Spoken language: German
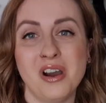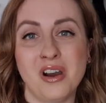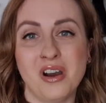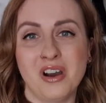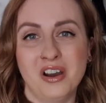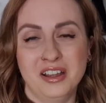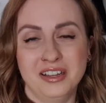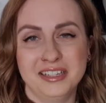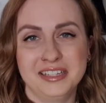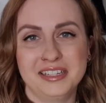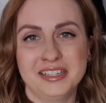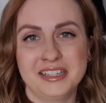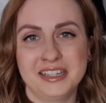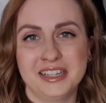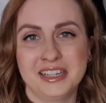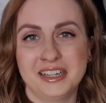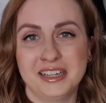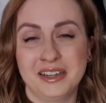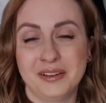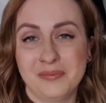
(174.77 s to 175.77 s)
Und
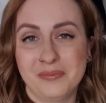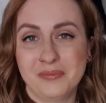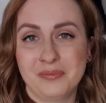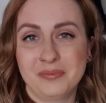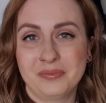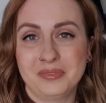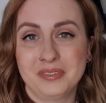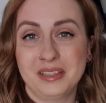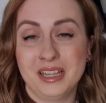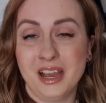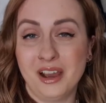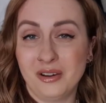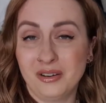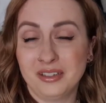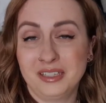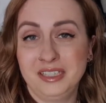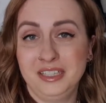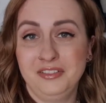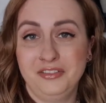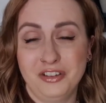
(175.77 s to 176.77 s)
ähm,
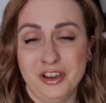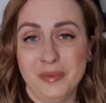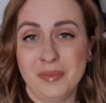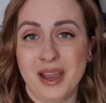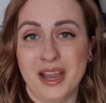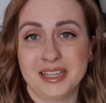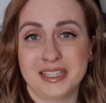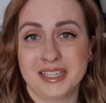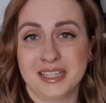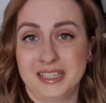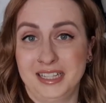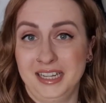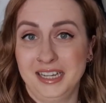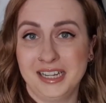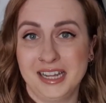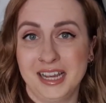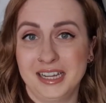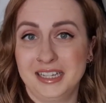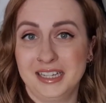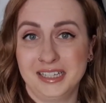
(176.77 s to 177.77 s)
auch die Firma
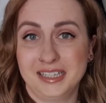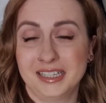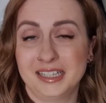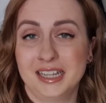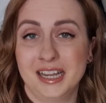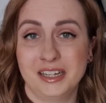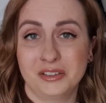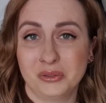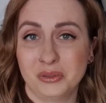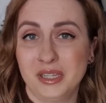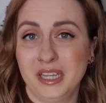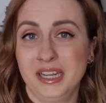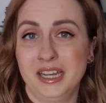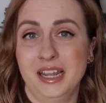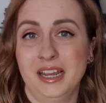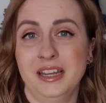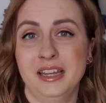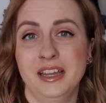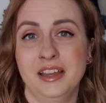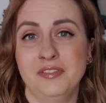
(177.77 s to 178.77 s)
AstraZeneca hat ja gesagt, okay,
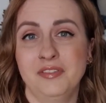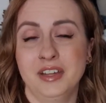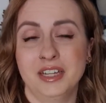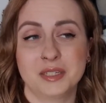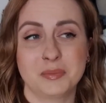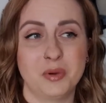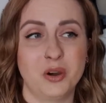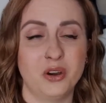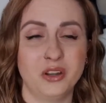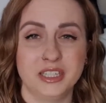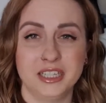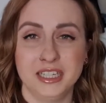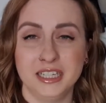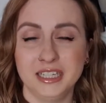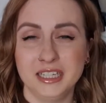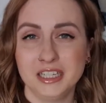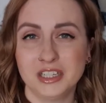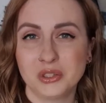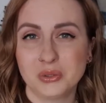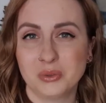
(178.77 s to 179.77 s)
dann, äh, wenn es bei euch eh
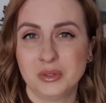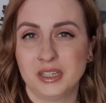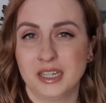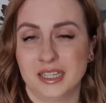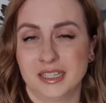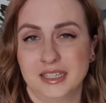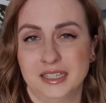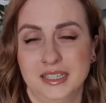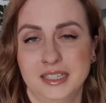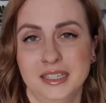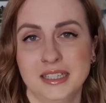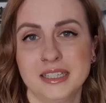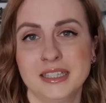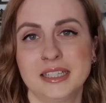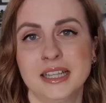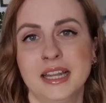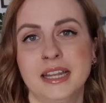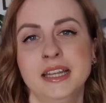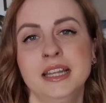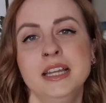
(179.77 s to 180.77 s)
nicht zugelassen ist,
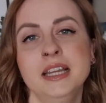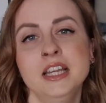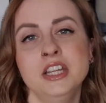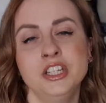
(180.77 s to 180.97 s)
dann